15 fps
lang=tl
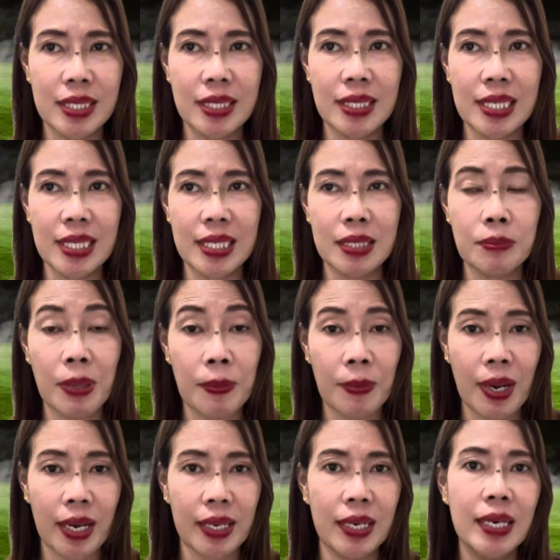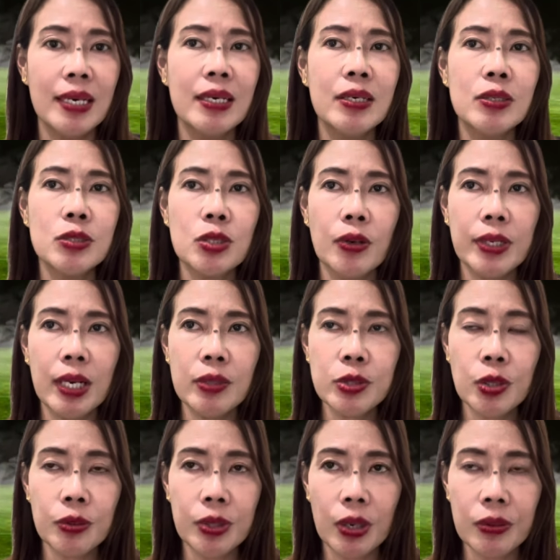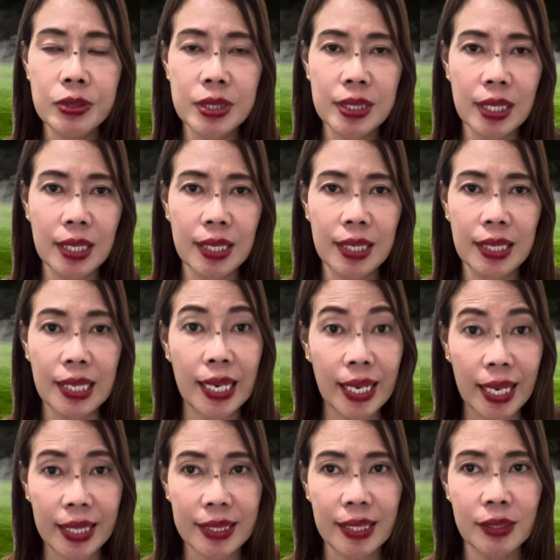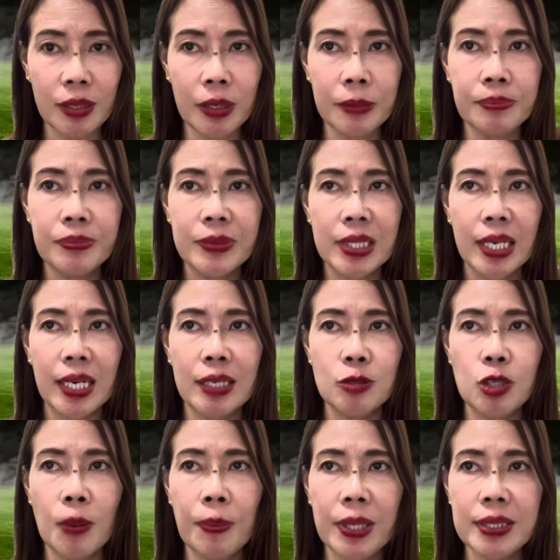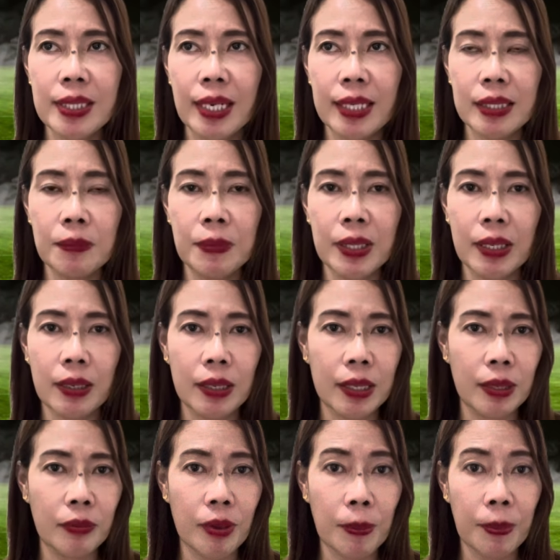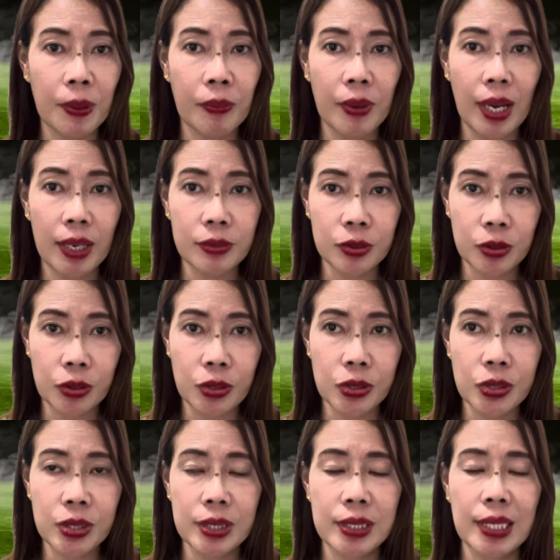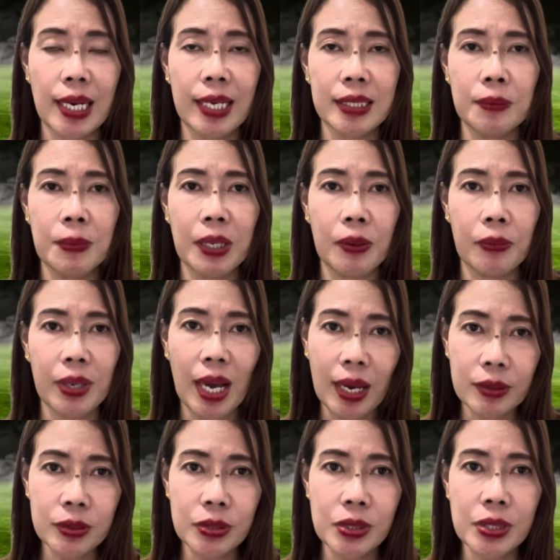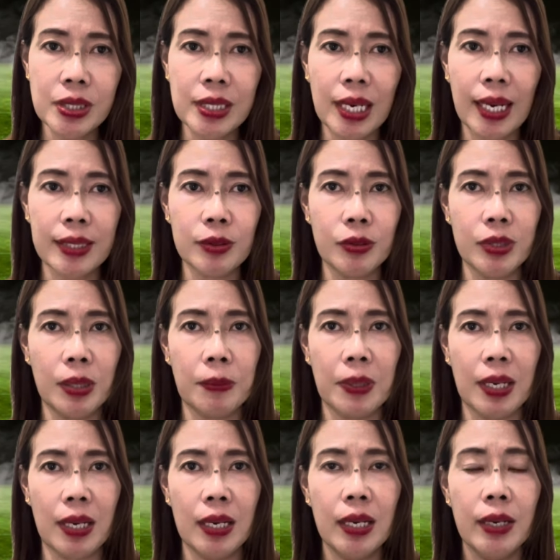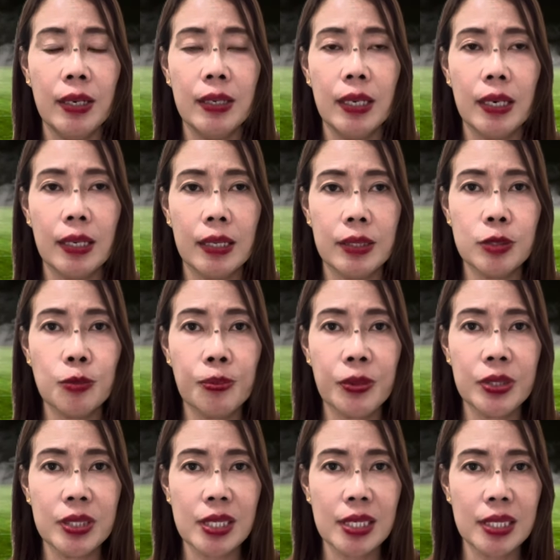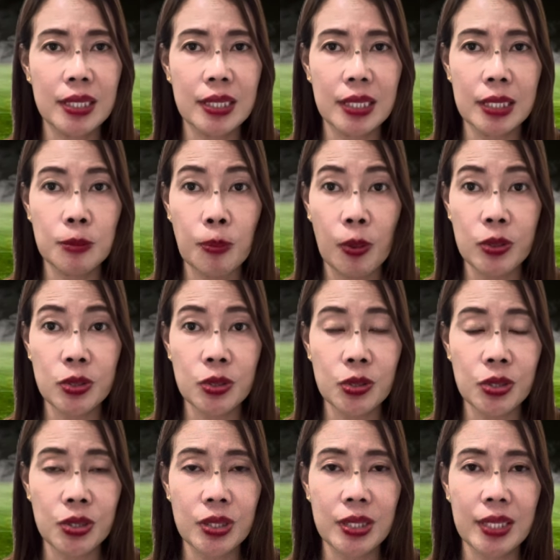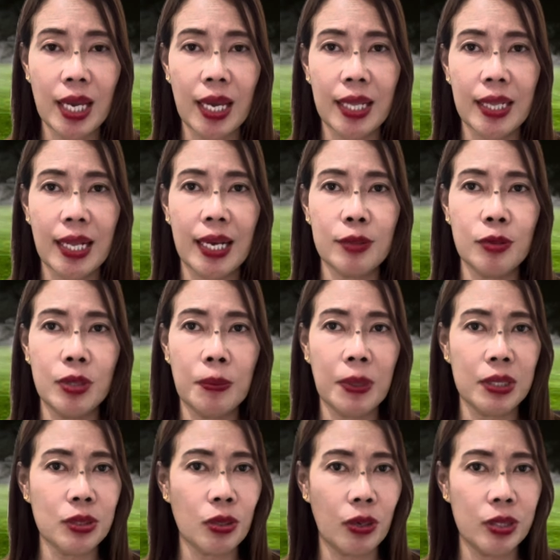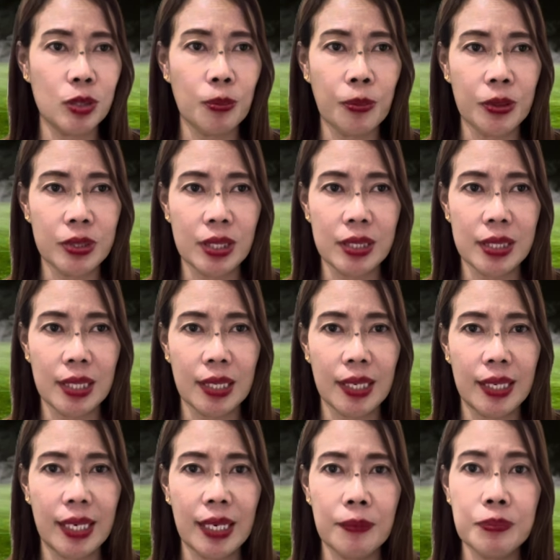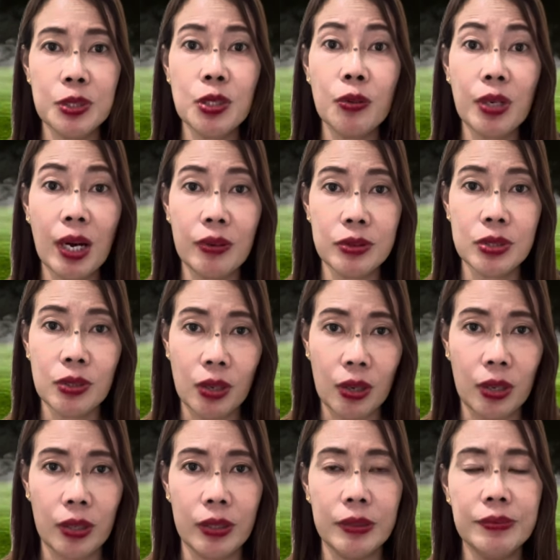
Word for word: Sis Maymay. So, yan, shout out sa lahat, ano. And syempre sa lahat ng mga Karepa reactors, sa lahat ng mga reactors, sa lahat ng mga uh, supporters, sponsors, and lahat ng mga solid supporters ng Kalingap. Shout out to all.